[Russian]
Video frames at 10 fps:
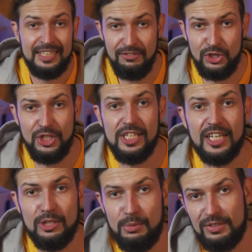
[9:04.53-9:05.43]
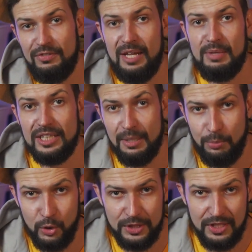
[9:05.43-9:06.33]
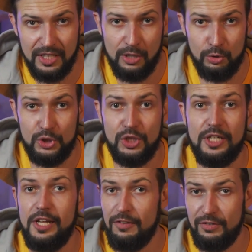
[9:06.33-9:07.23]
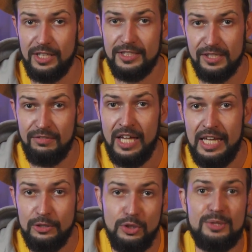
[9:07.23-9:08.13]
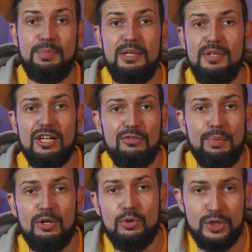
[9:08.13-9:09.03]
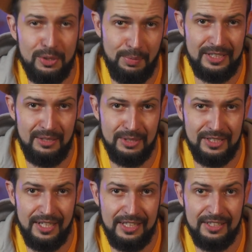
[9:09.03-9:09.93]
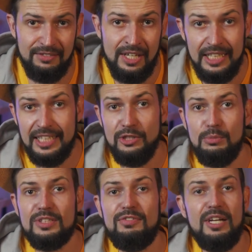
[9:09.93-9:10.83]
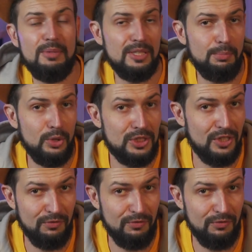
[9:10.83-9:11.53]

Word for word: Новички экономят время на поиске хороших референсов, то есть примеров, похожих по теме сайтов, экономят время на поиске